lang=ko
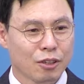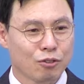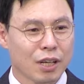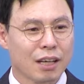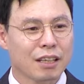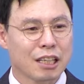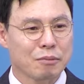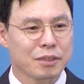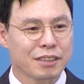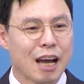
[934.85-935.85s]
우리
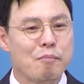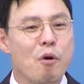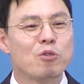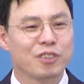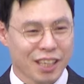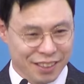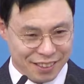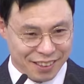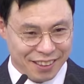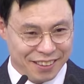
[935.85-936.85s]
하나님은 다 보고
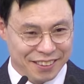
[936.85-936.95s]
계신다.